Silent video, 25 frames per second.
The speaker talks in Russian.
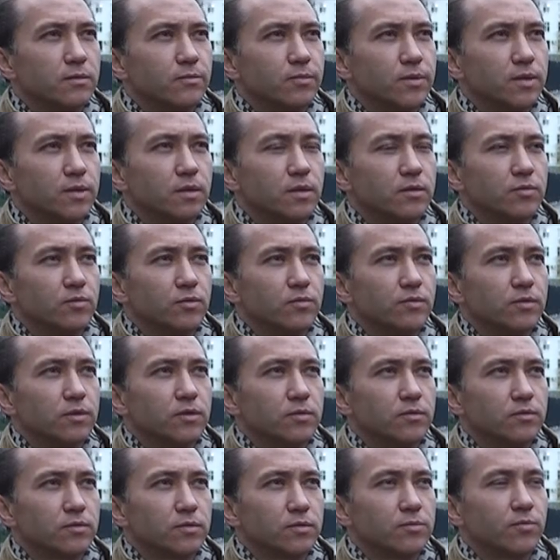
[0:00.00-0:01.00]

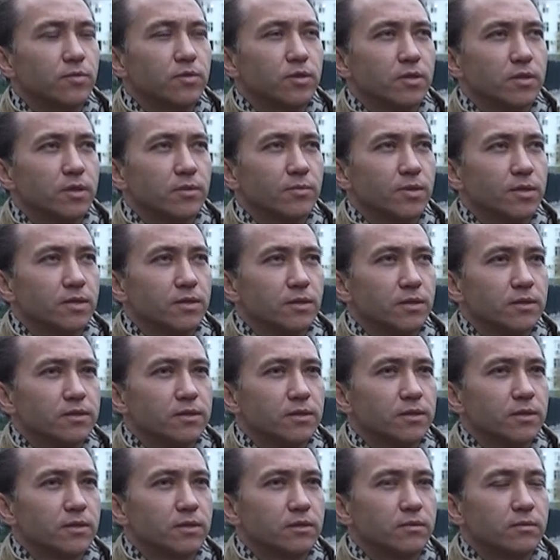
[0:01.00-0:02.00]
подготовки сборных команд
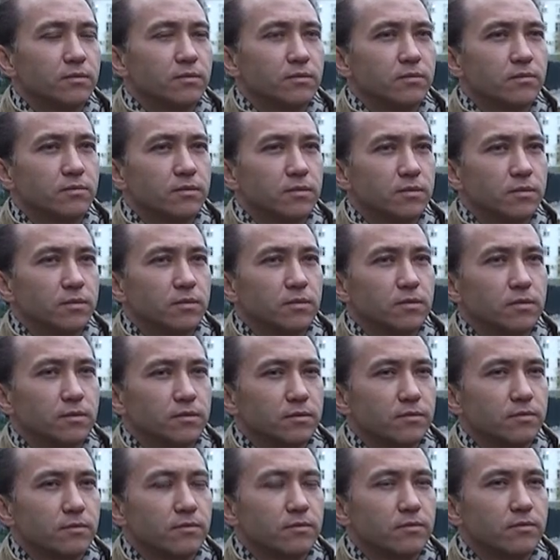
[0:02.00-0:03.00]
России
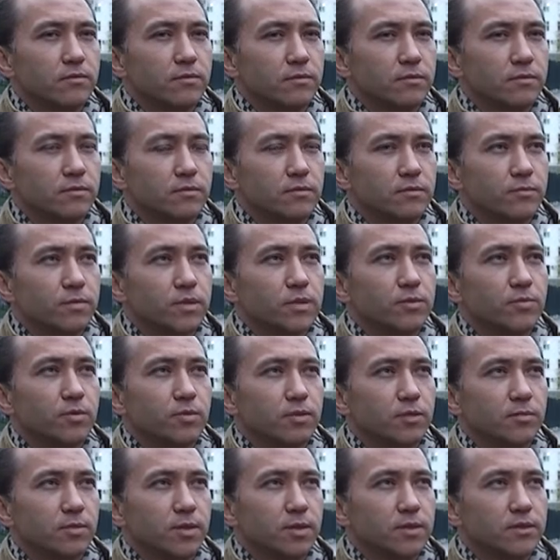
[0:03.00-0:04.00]

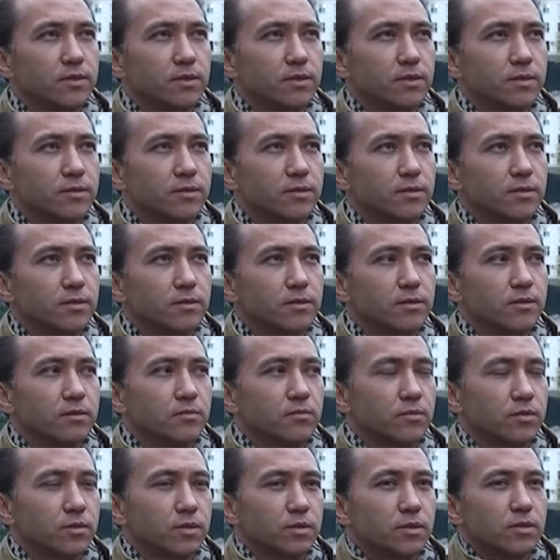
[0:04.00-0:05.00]
Минспортом России.
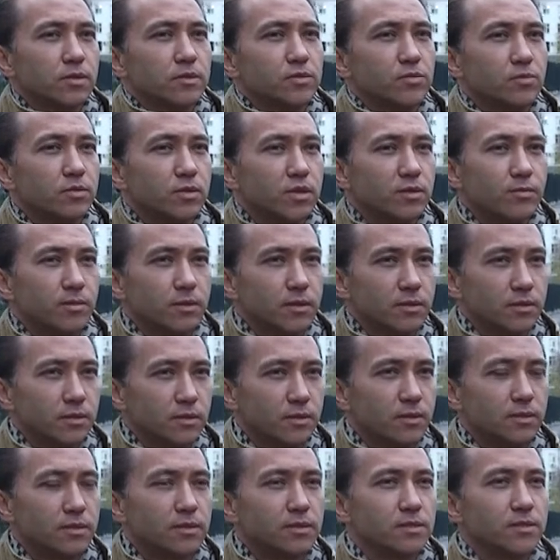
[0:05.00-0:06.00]
Вот, и сюда
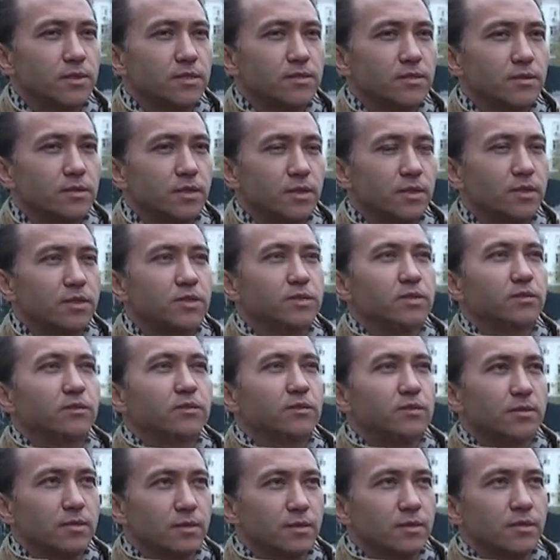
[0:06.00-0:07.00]
бы, естественно, конечно,
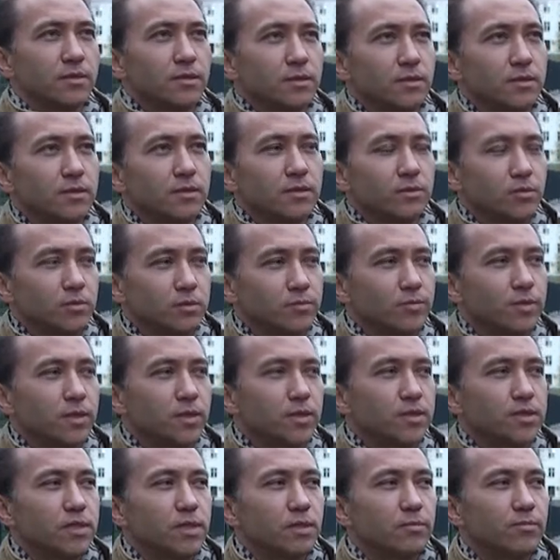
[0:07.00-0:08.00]
то есть
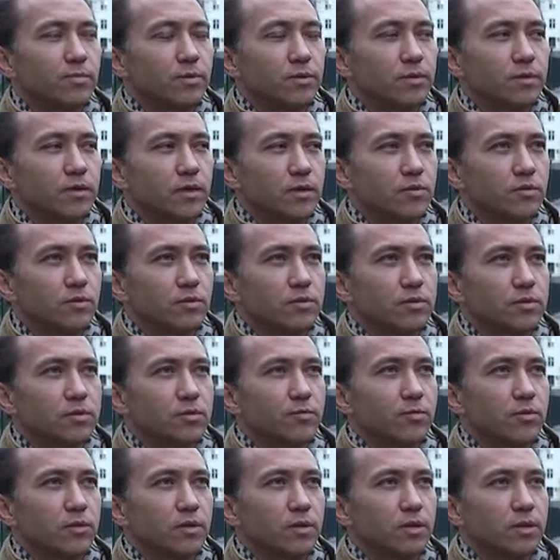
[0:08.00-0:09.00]
приезжали бы готовиться
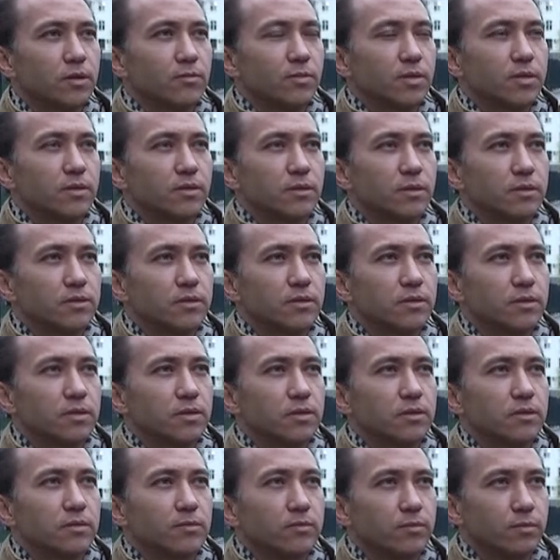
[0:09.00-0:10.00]
сборные команды
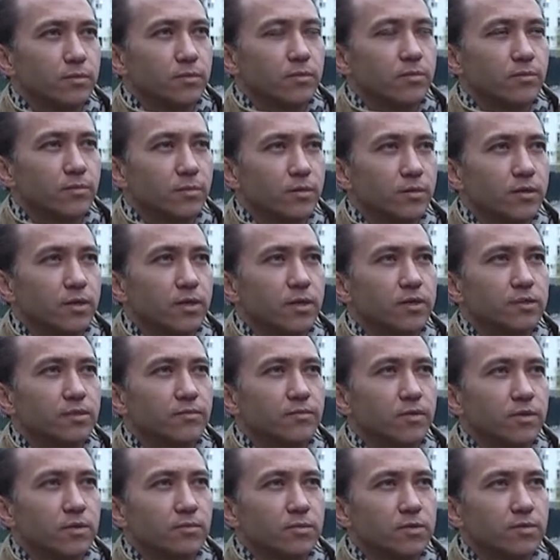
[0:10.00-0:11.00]
России по
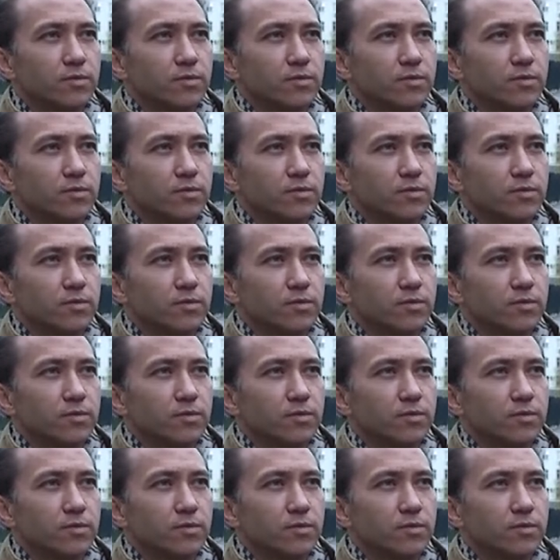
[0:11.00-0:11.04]
разным видам